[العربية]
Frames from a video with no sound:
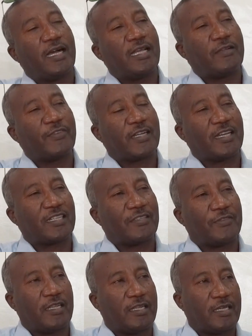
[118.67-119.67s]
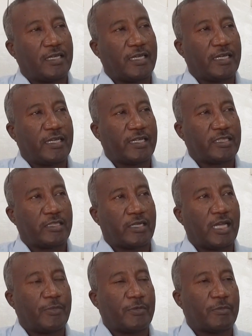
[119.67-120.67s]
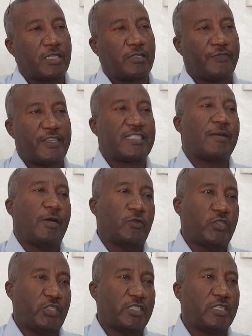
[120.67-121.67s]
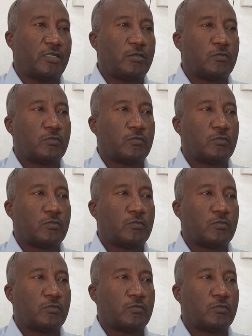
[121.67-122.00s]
انا فكرت في الاقتراب يمكن في 97